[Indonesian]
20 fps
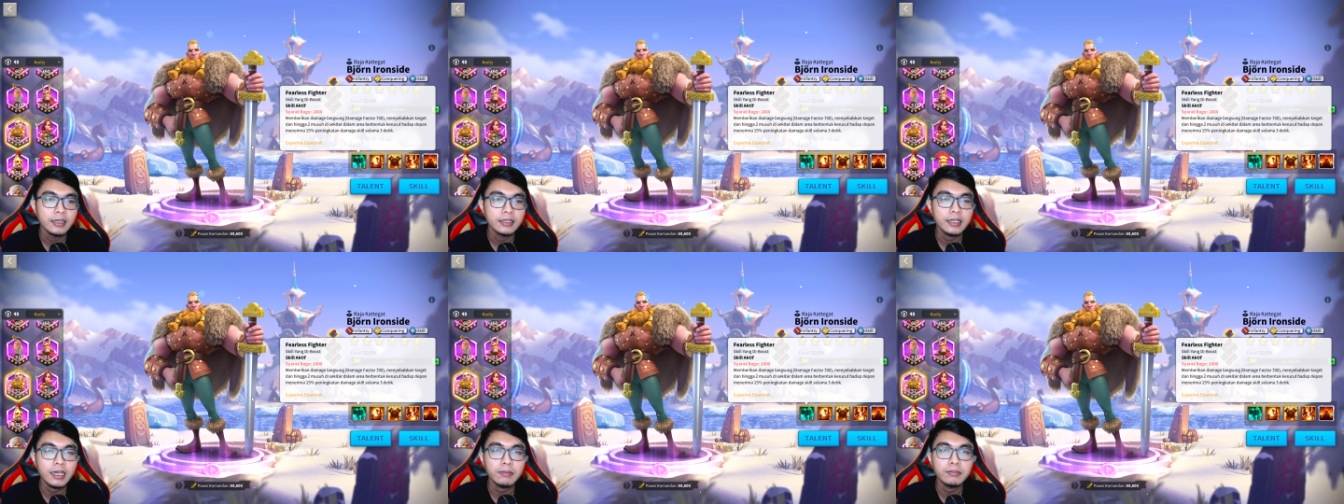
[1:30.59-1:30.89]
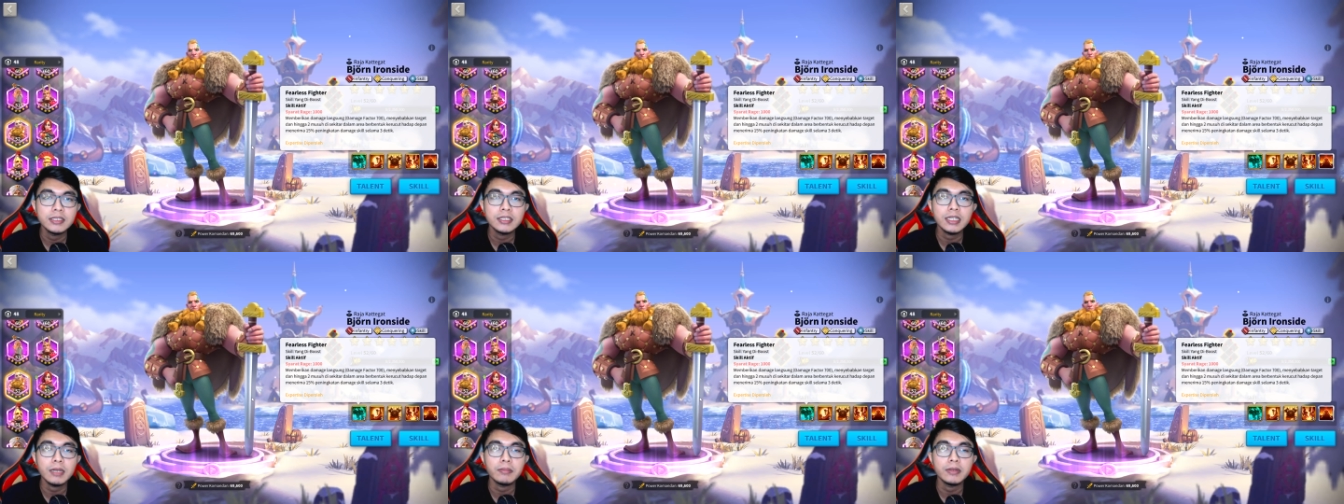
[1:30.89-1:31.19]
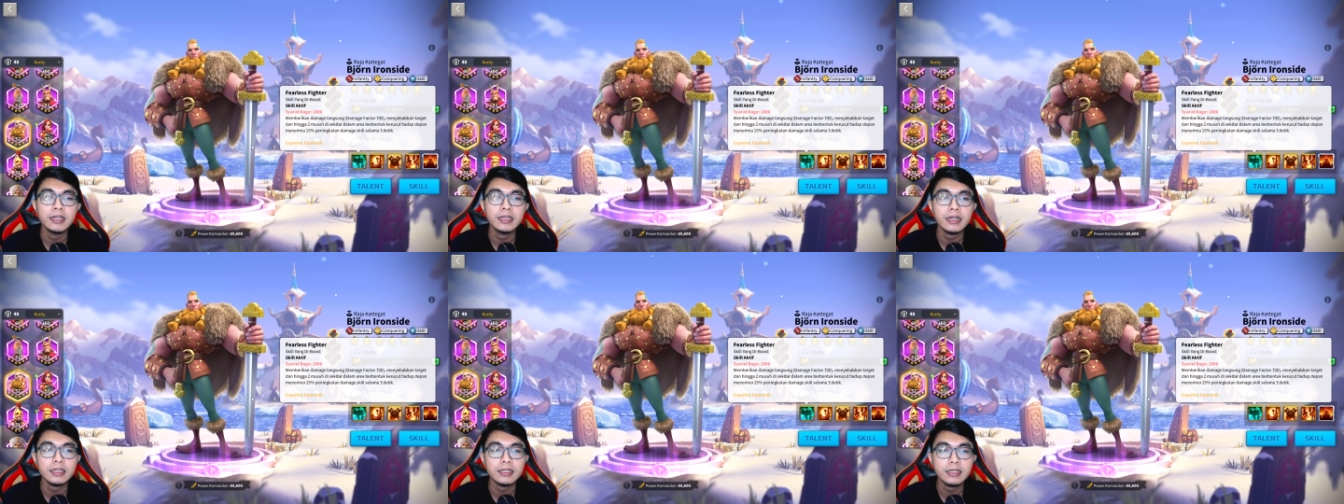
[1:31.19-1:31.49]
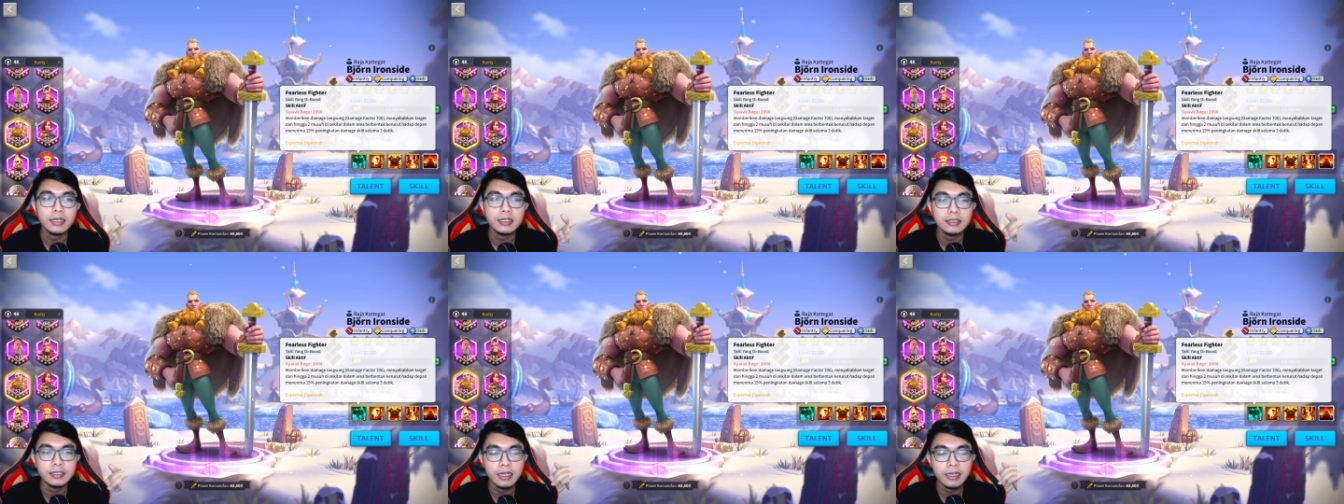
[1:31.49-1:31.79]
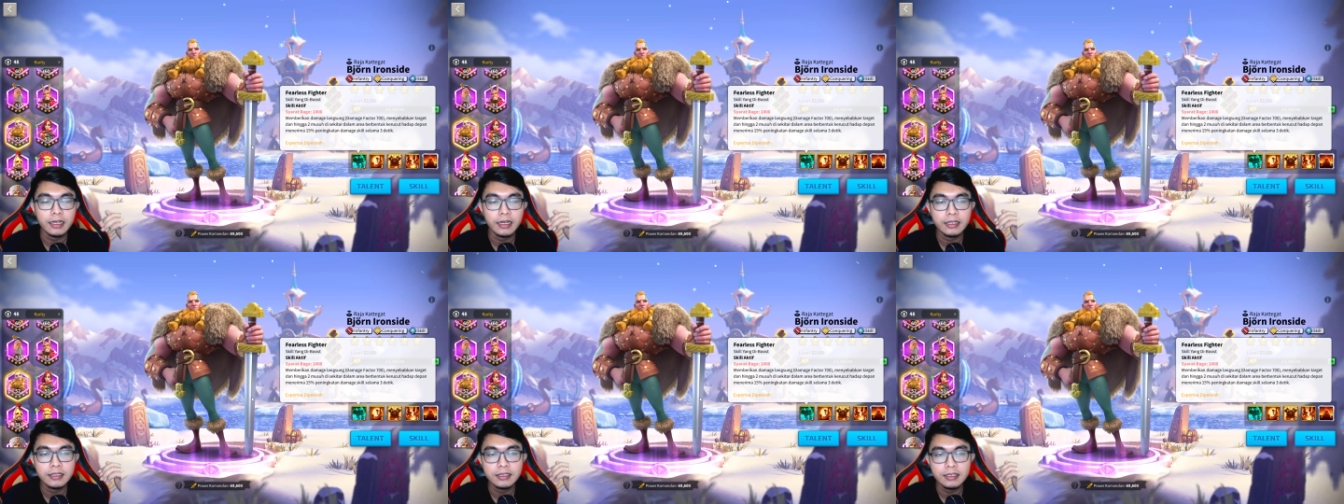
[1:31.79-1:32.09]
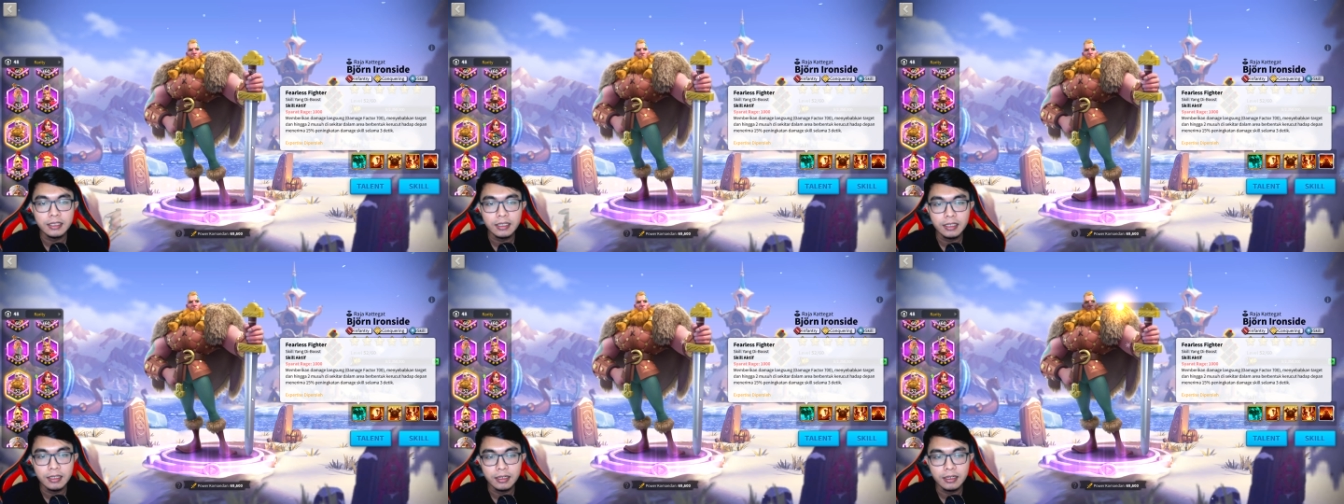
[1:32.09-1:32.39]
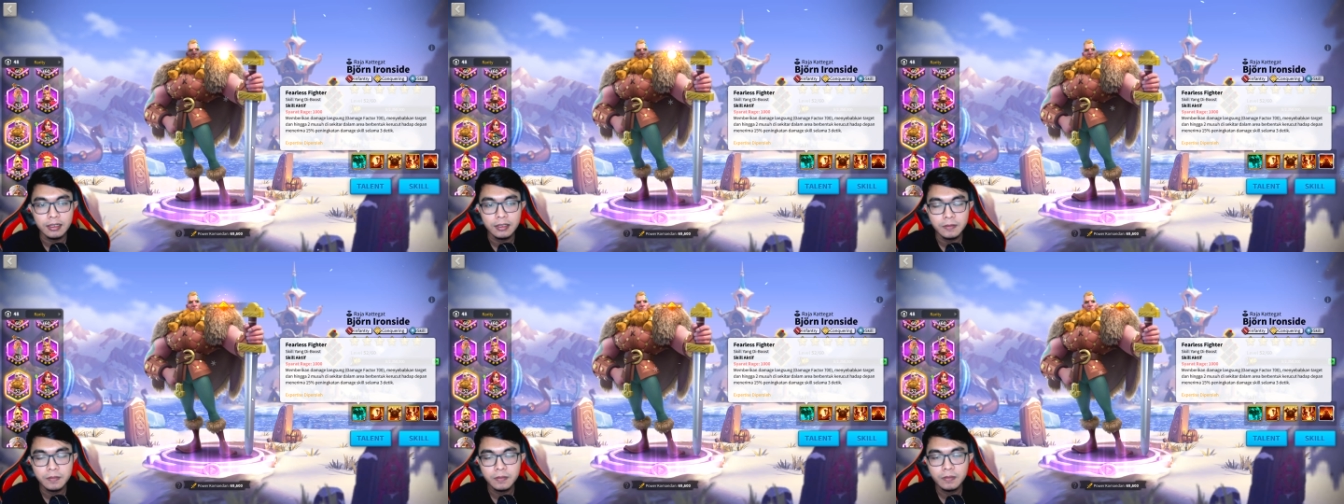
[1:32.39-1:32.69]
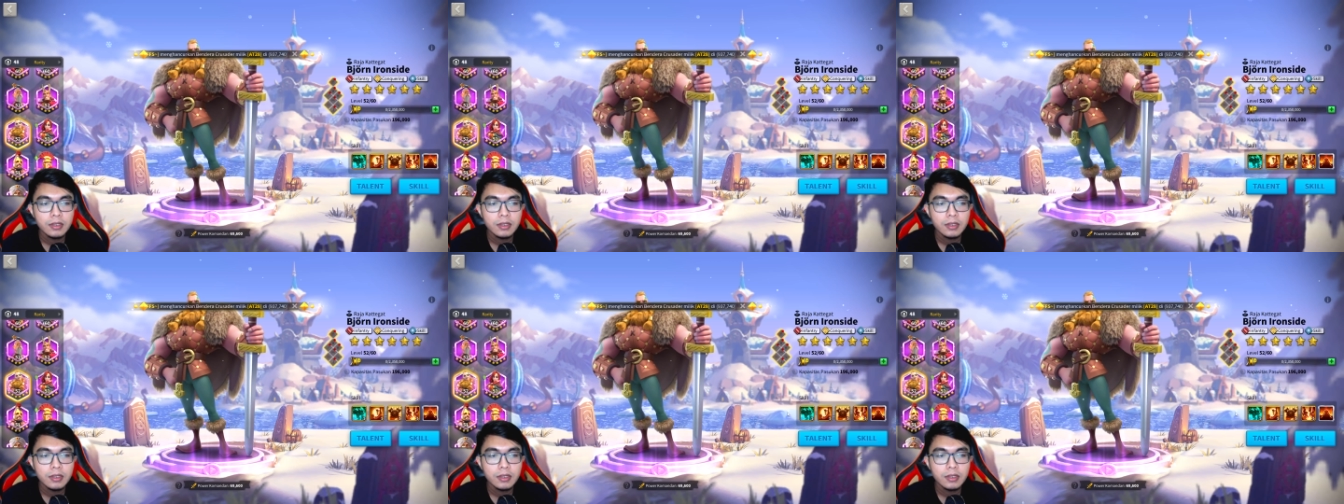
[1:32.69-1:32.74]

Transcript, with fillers: yang bisa meningkatkan serangan skill.